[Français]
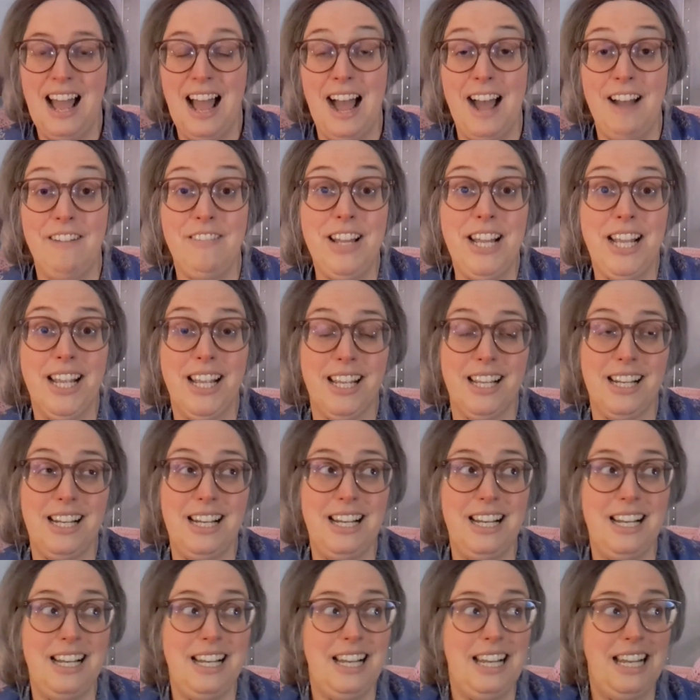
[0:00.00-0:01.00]
Avec
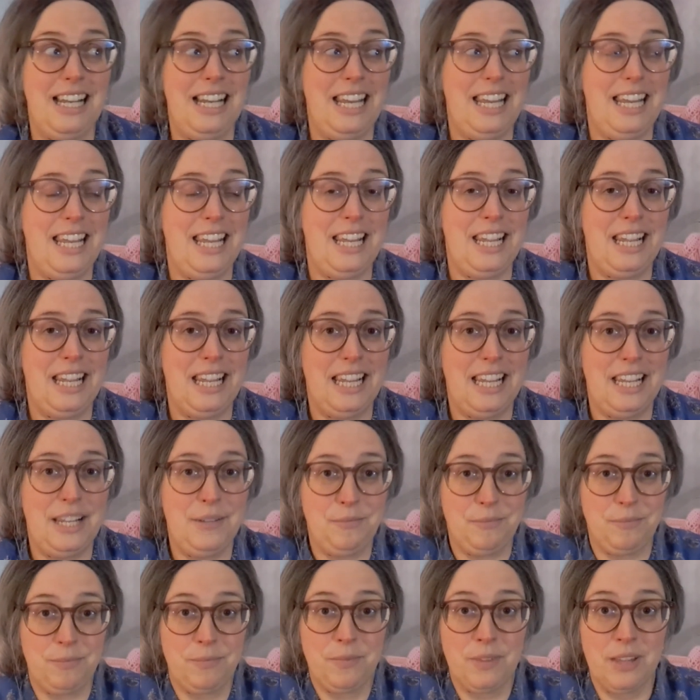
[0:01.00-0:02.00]

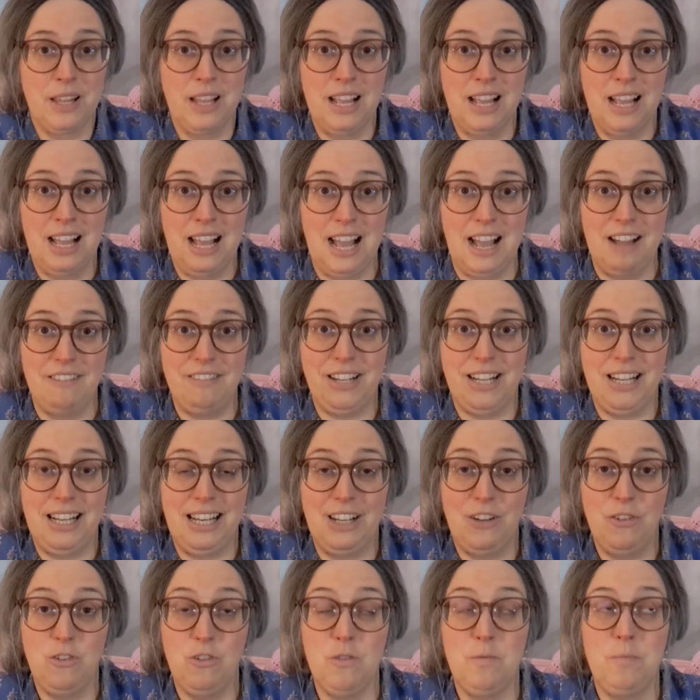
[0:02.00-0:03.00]
les, avec
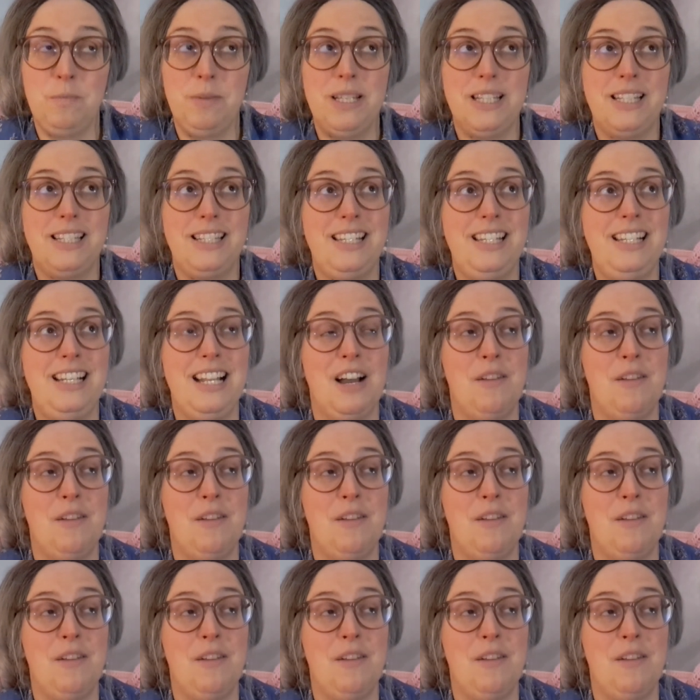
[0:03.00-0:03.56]
les coupes ici,